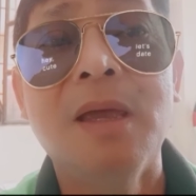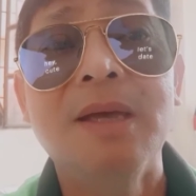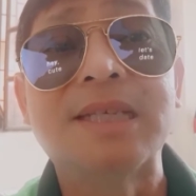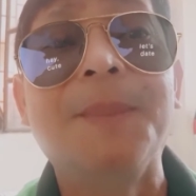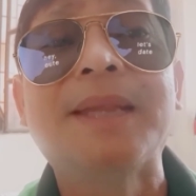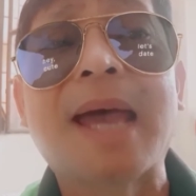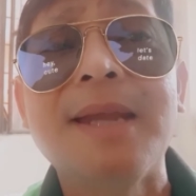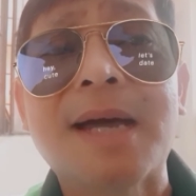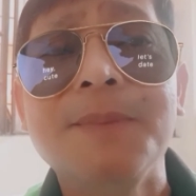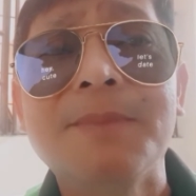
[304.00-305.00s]

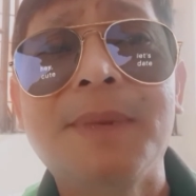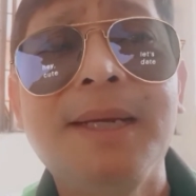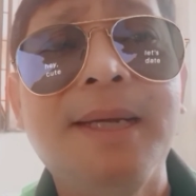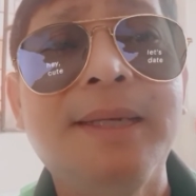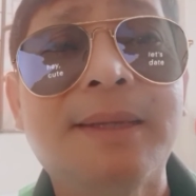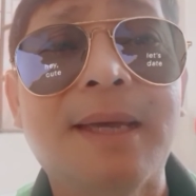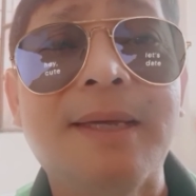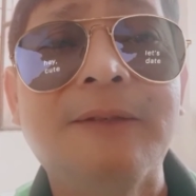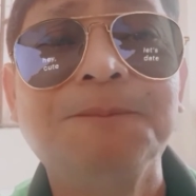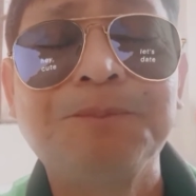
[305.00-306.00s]
Samantalang kaming maliliit
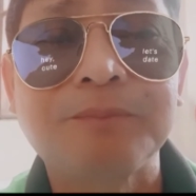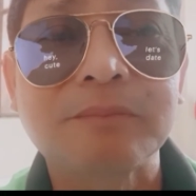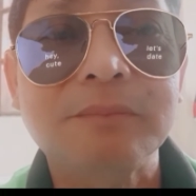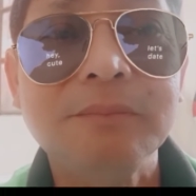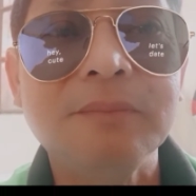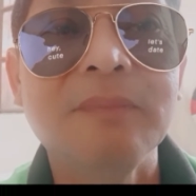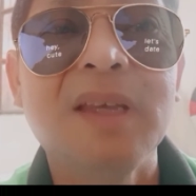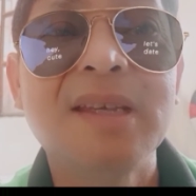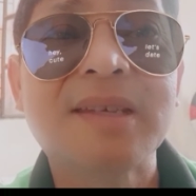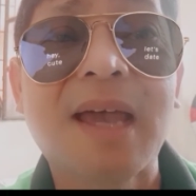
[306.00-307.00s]
eh,
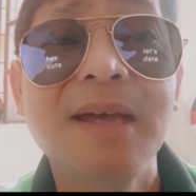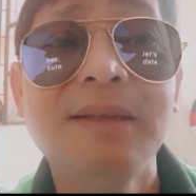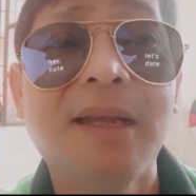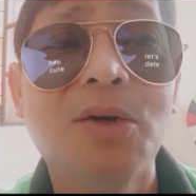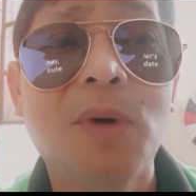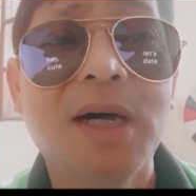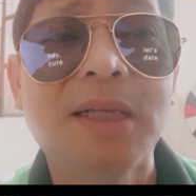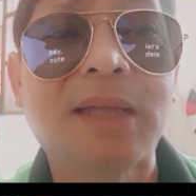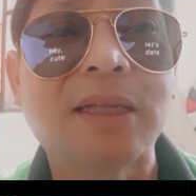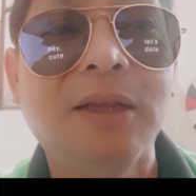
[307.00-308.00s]
isa, dalawa,
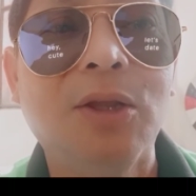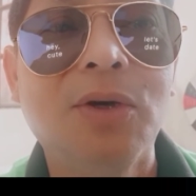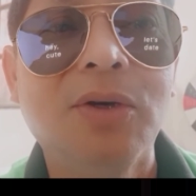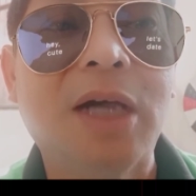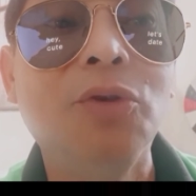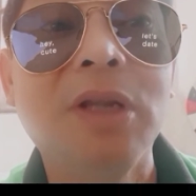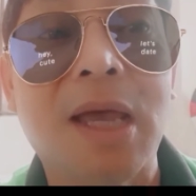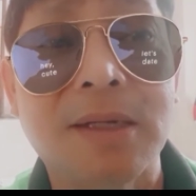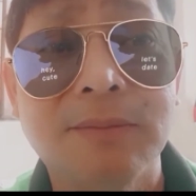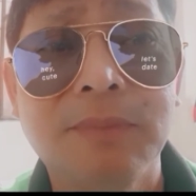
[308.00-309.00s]
tatlo, ganun
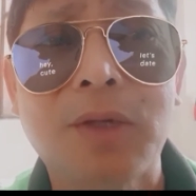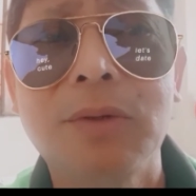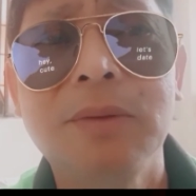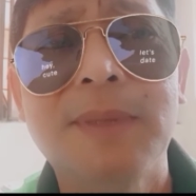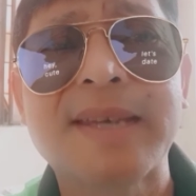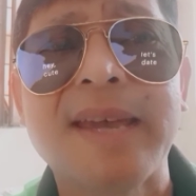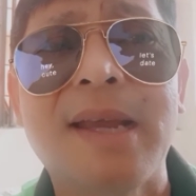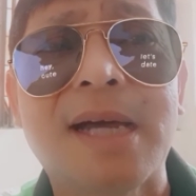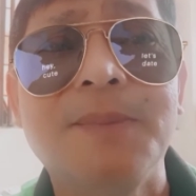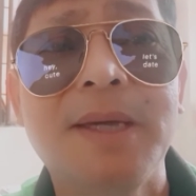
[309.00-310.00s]
lang. Pero masaya
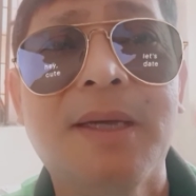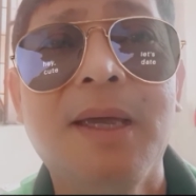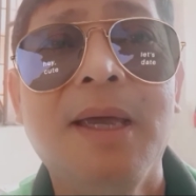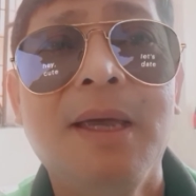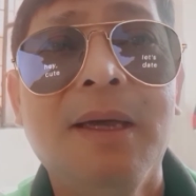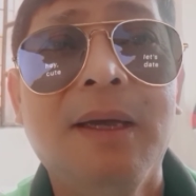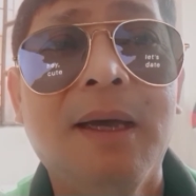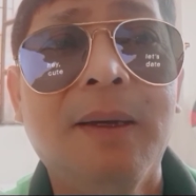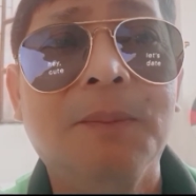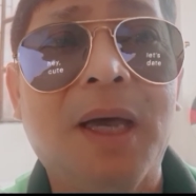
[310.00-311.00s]
na kami.
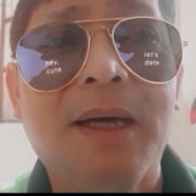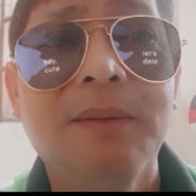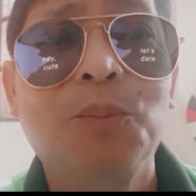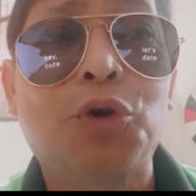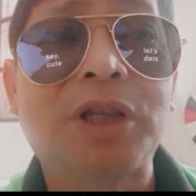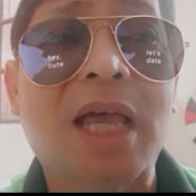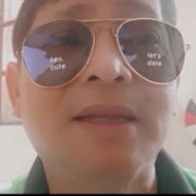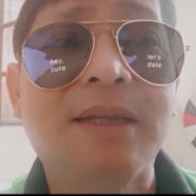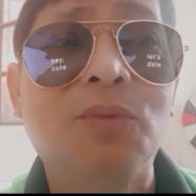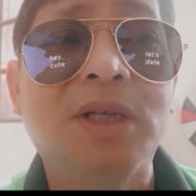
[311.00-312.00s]
Ang
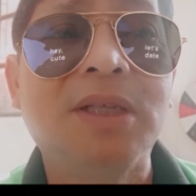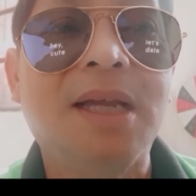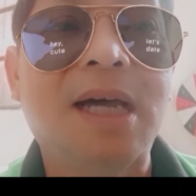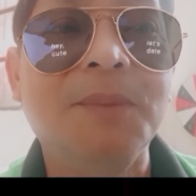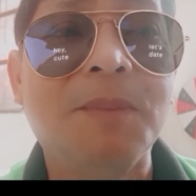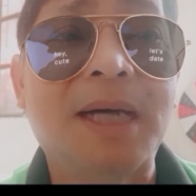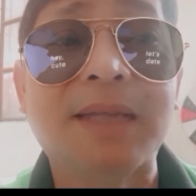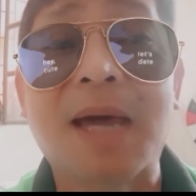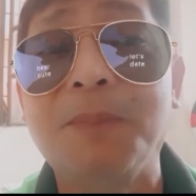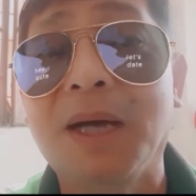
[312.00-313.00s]
importante, wag na lang kami
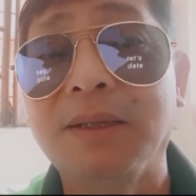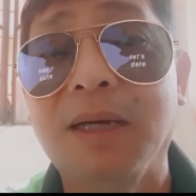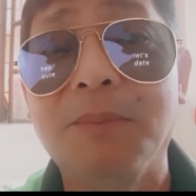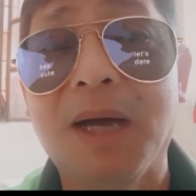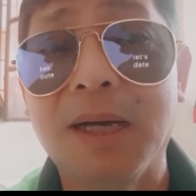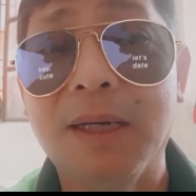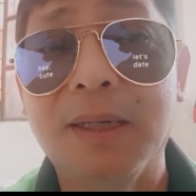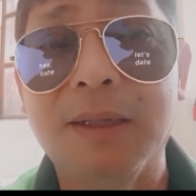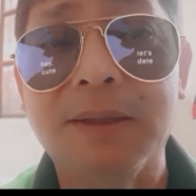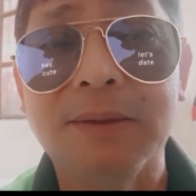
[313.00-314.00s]
makatapak ng mga
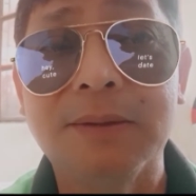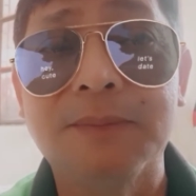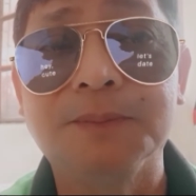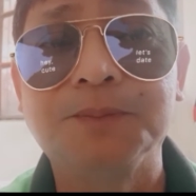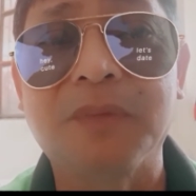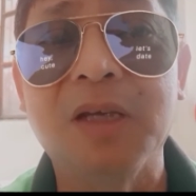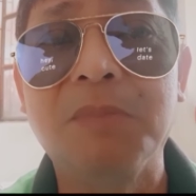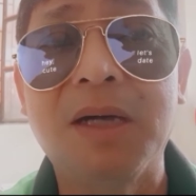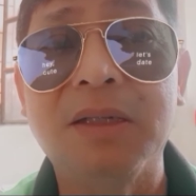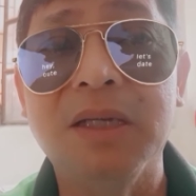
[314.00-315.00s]

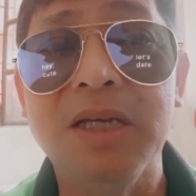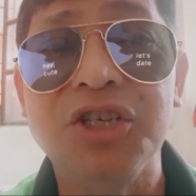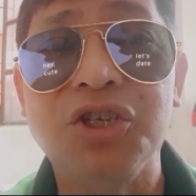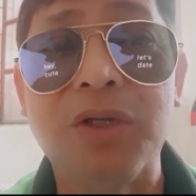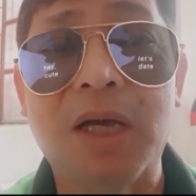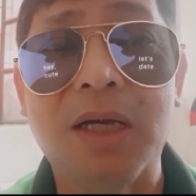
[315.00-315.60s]
ibang issue na